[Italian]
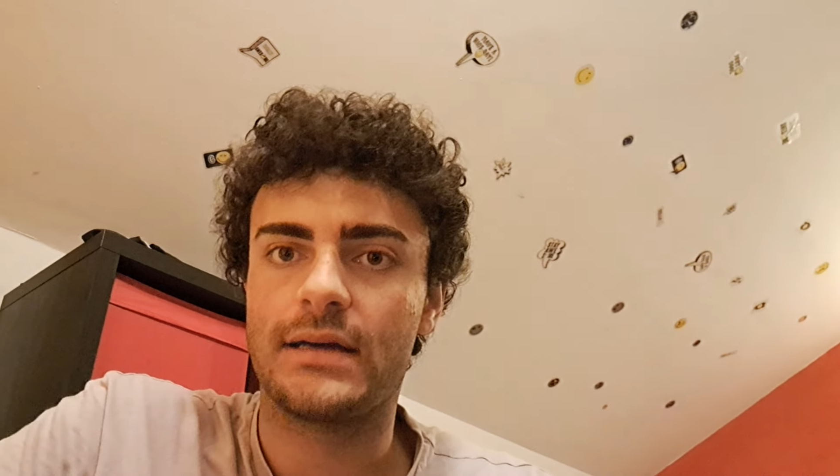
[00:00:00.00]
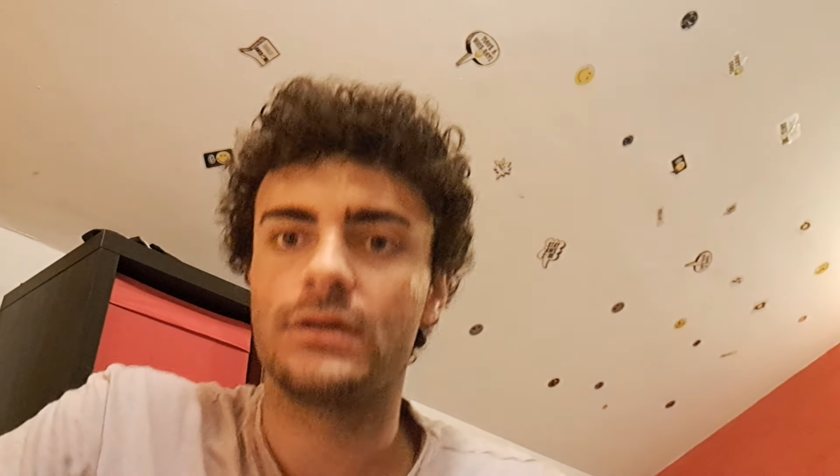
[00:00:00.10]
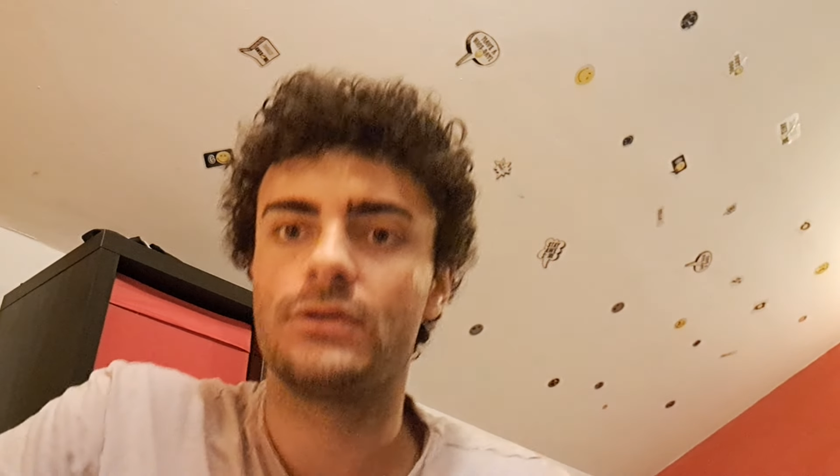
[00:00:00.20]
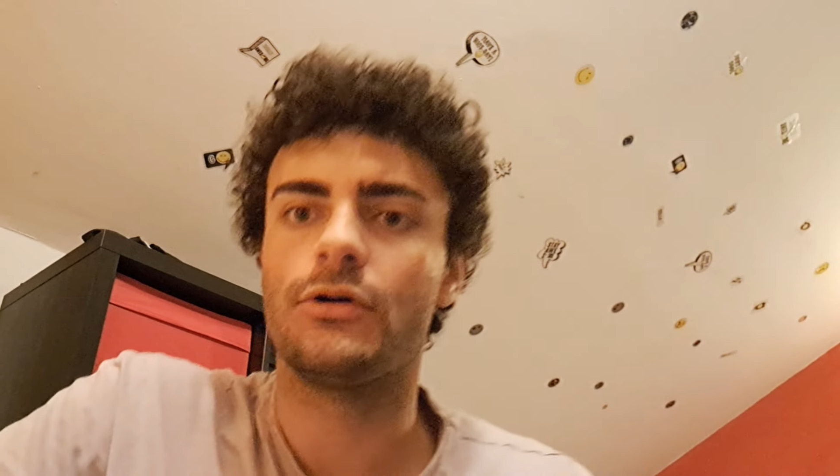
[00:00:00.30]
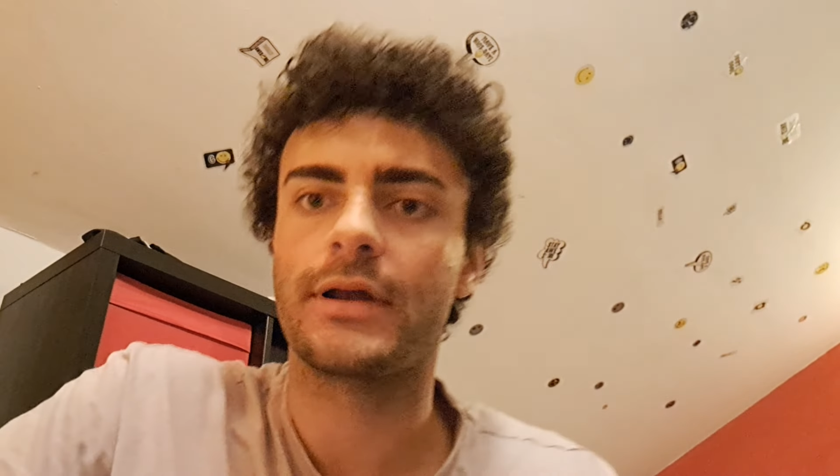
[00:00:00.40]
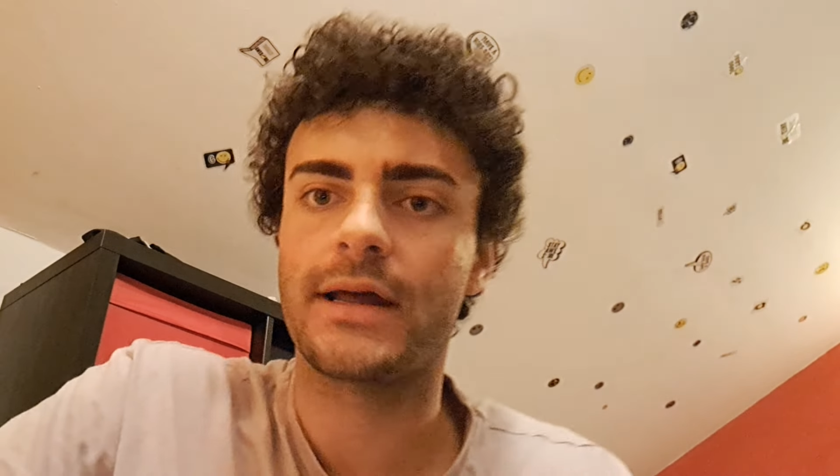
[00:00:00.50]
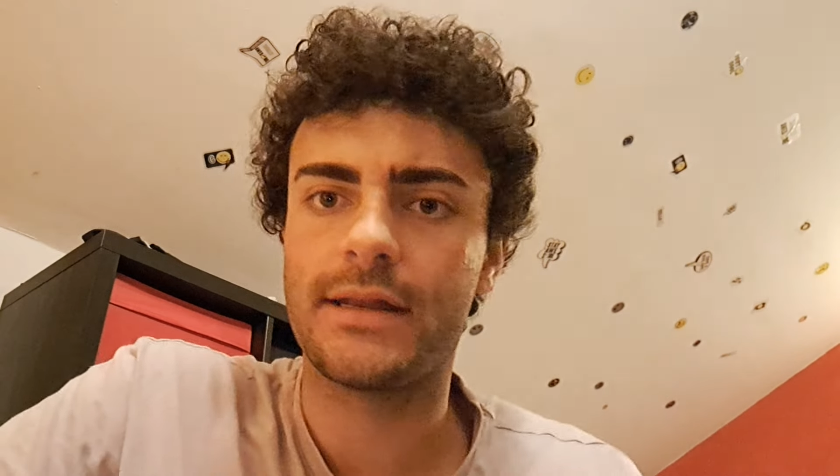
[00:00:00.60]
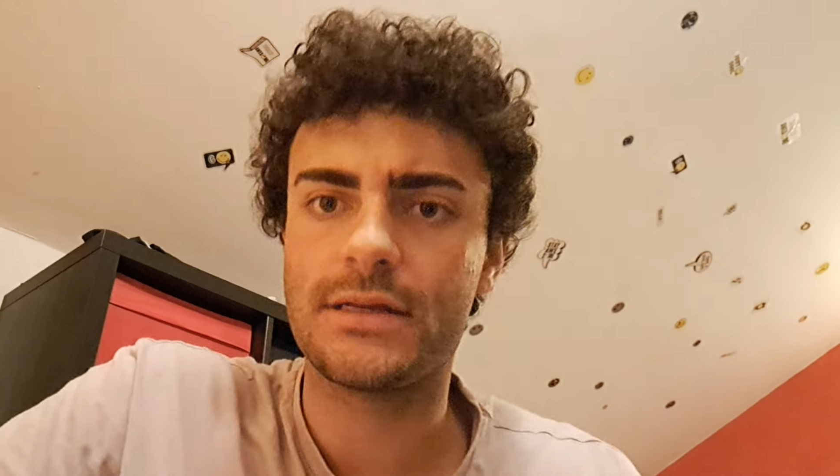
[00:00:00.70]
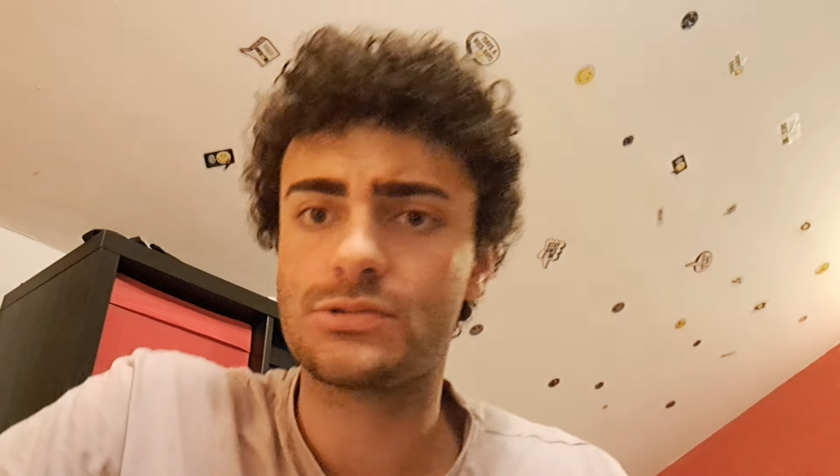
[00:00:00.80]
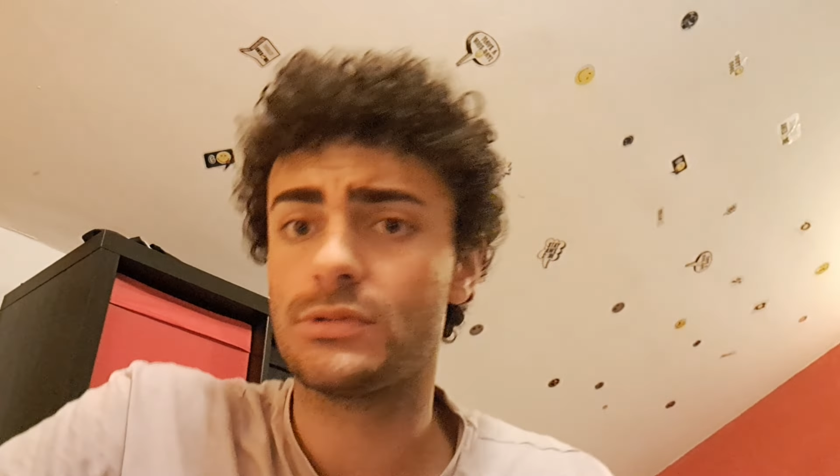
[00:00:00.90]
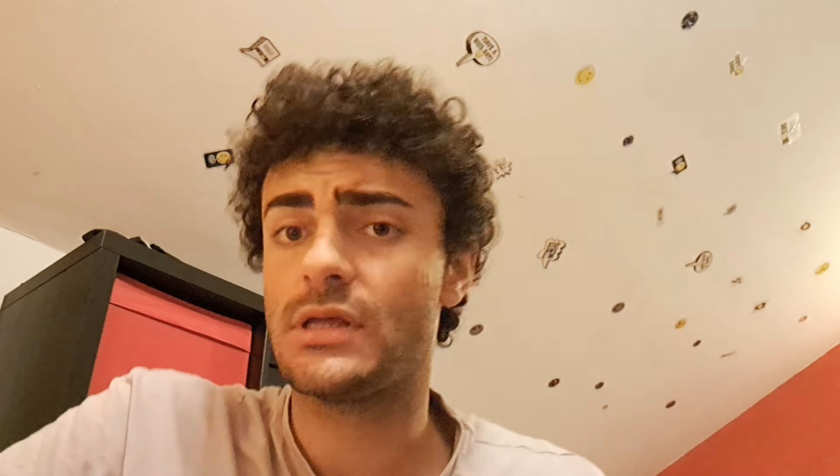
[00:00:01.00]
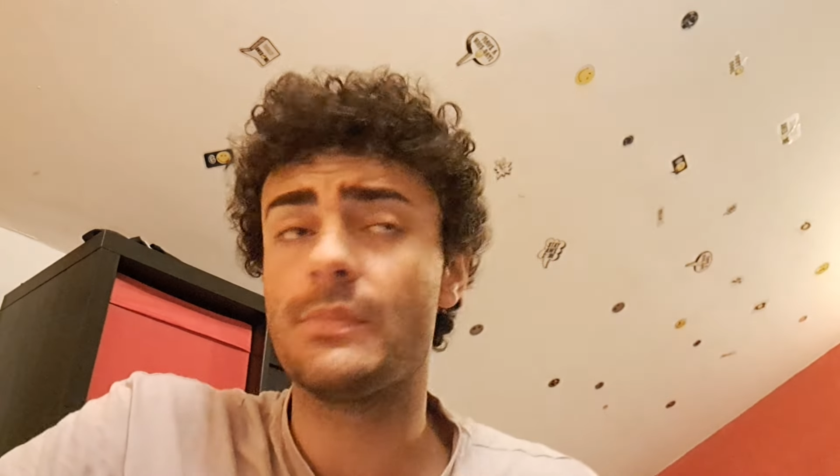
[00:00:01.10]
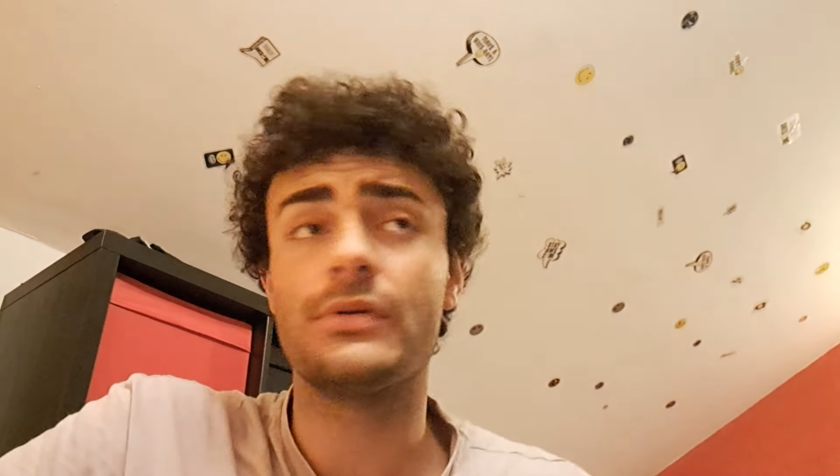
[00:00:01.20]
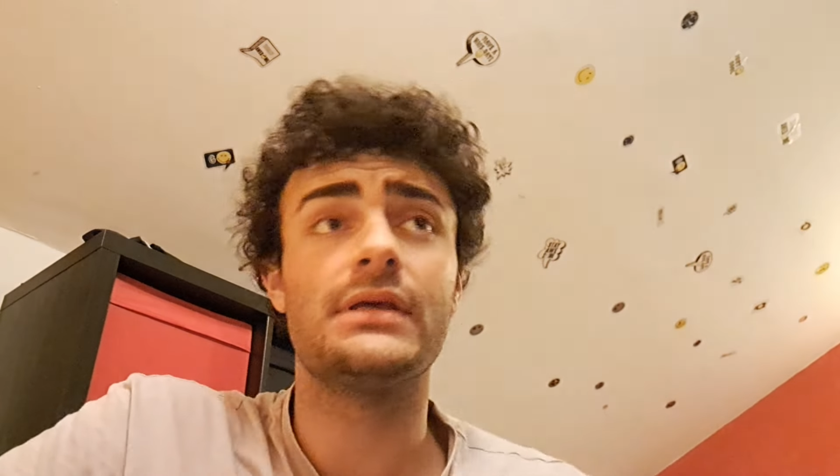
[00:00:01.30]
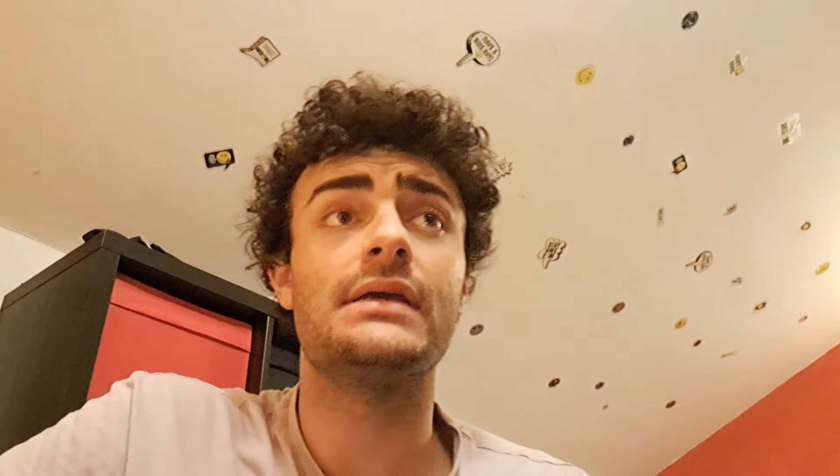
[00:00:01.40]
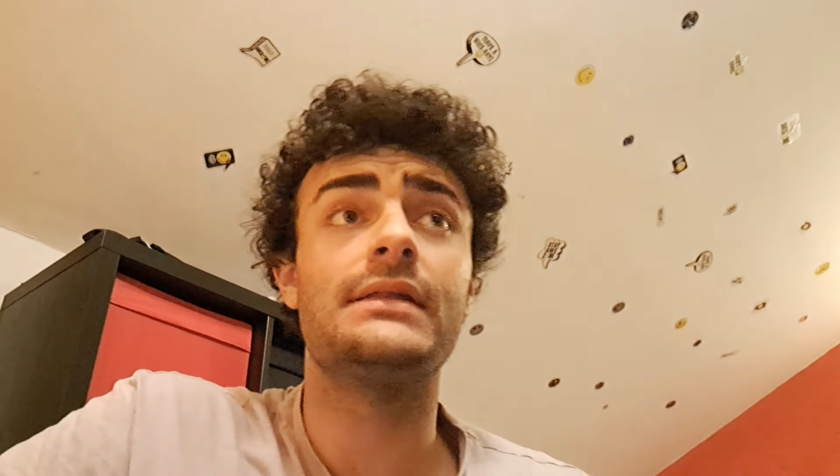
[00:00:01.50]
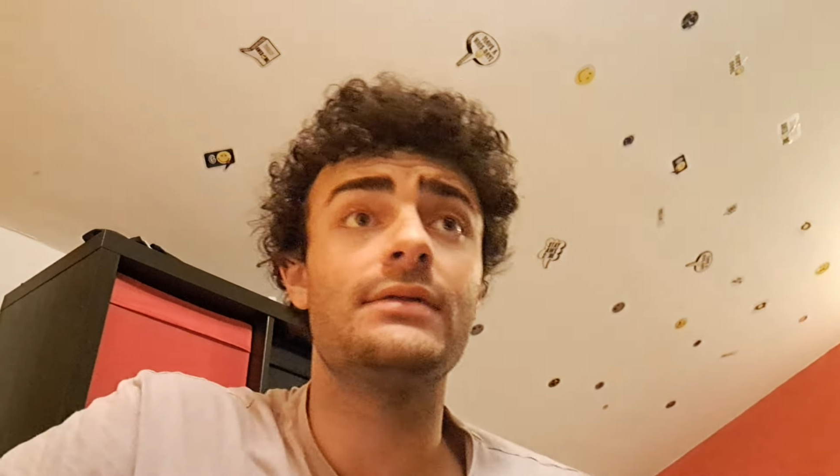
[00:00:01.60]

ancora nessun tipo di,